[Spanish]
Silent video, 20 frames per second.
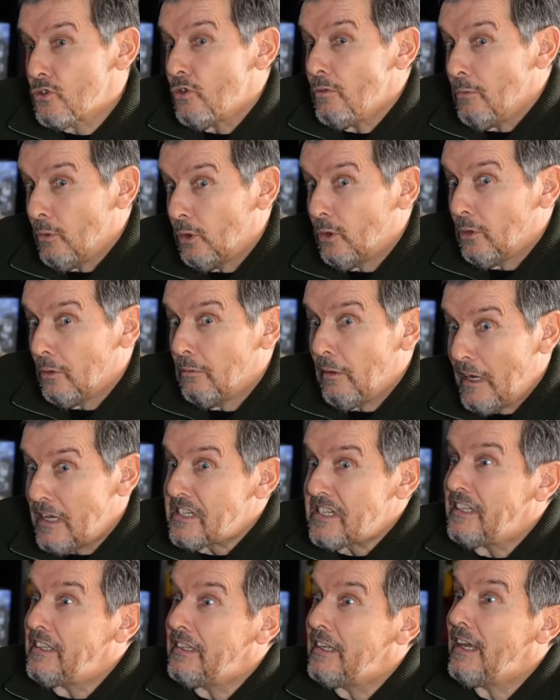como él
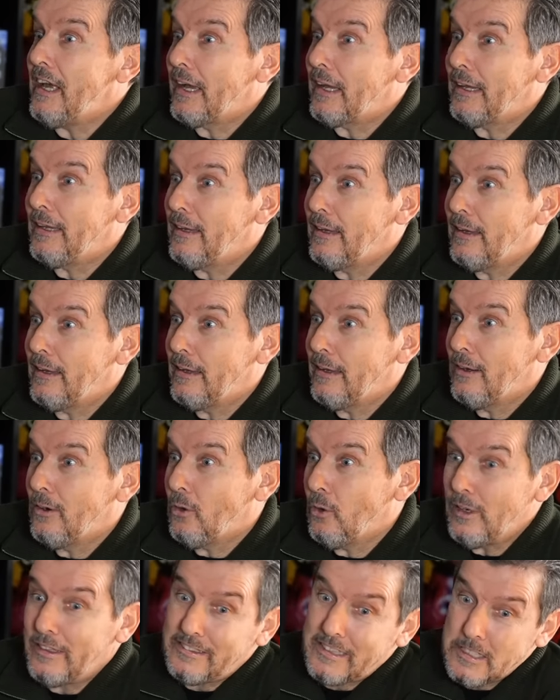sentía que
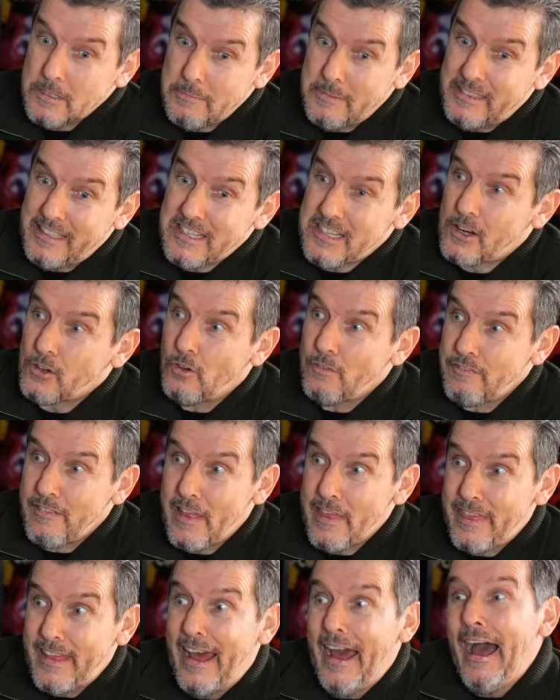o le transmitía esa
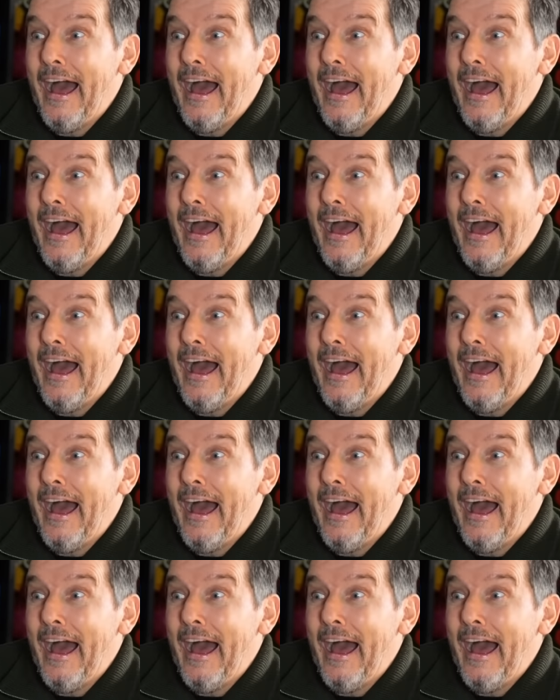confianza